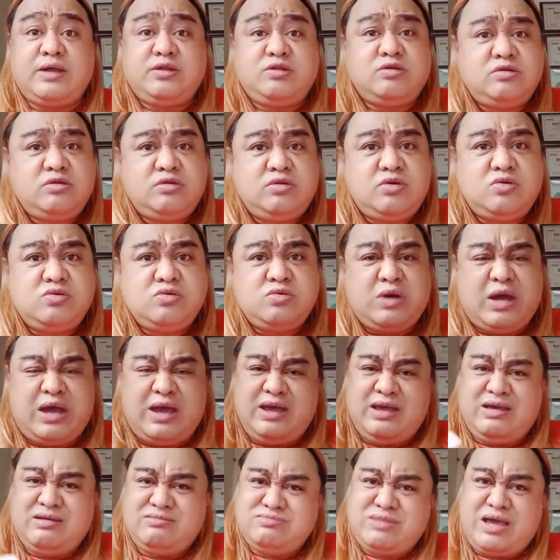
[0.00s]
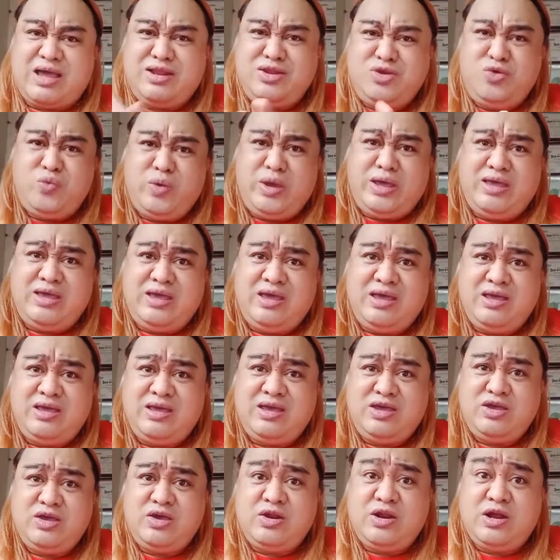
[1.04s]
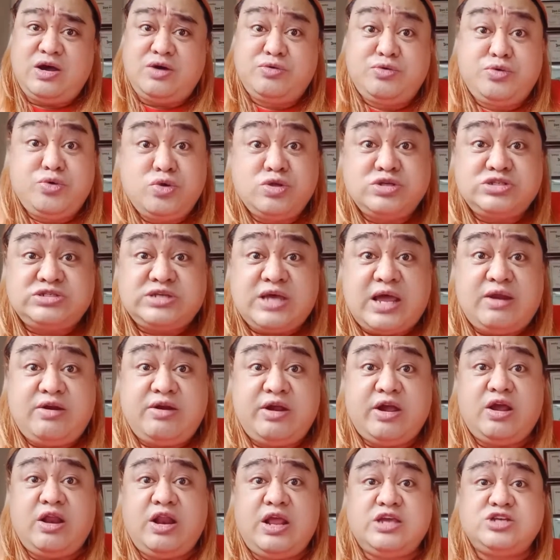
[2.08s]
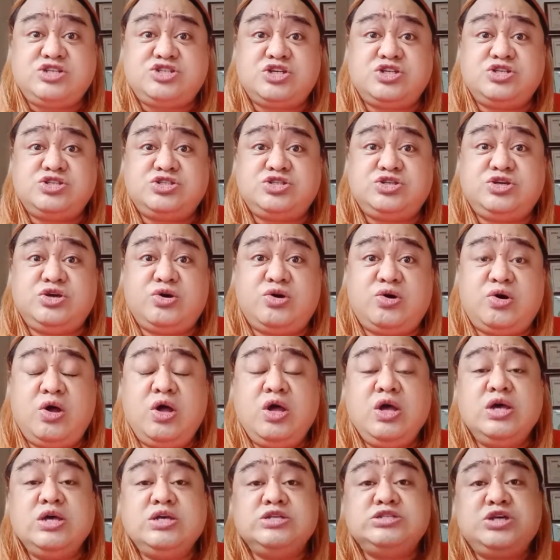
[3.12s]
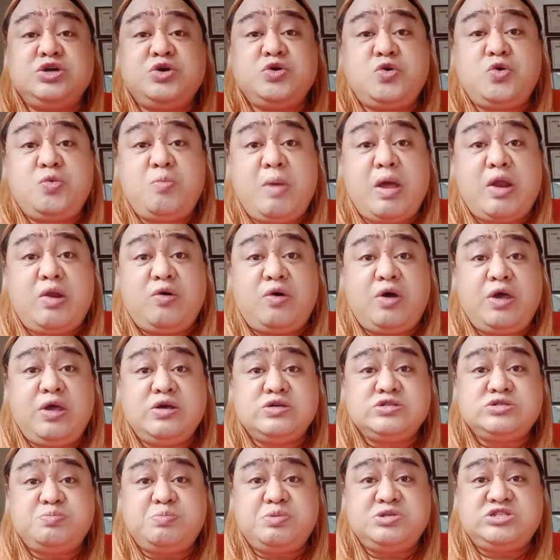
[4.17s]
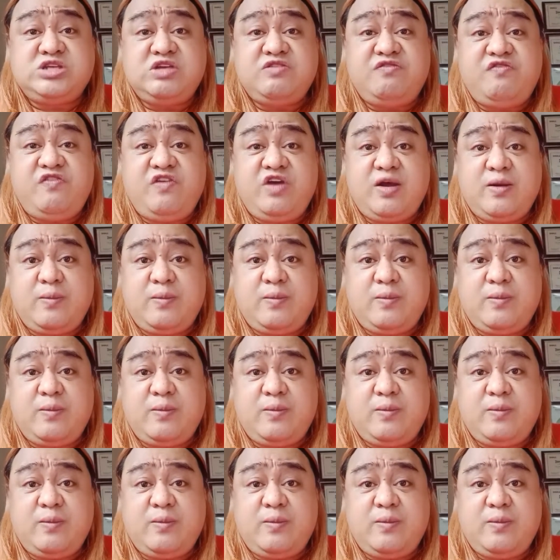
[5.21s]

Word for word: I don't know, eh, anyway, yun ang rules and regulations nyo. Siguro meron kayong specific